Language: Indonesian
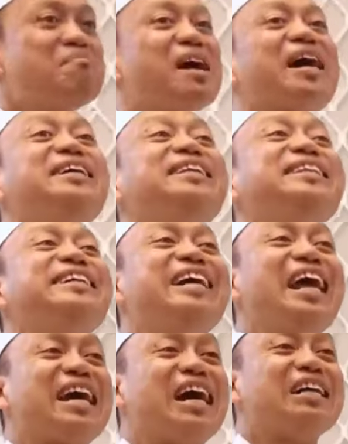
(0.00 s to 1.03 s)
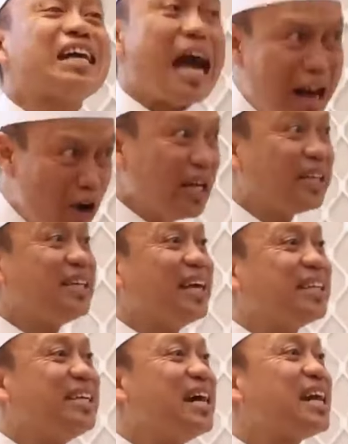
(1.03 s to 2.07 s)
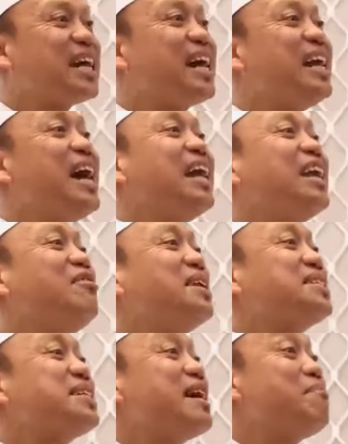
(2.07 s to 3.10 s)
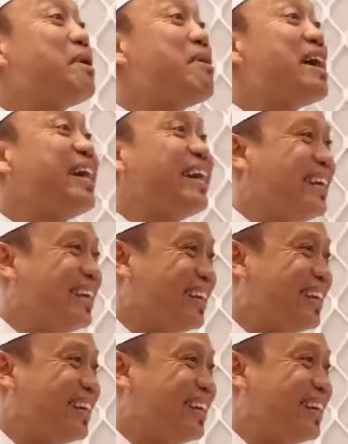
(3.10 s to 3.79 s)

maka dia tinggalkan kalau dia tidak tinggalkan nah bilang saya pak bayar